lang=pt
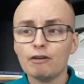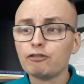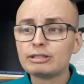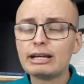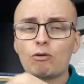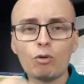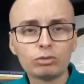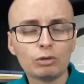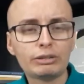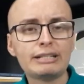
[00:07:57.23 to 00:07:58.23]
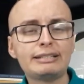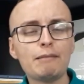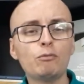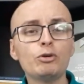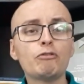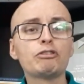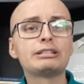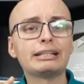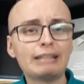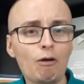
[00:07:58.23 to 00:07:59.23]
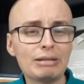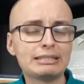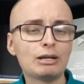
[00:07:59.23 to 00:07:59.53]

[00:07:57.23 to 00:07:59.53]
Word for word: você conta um testemunho, você dá uma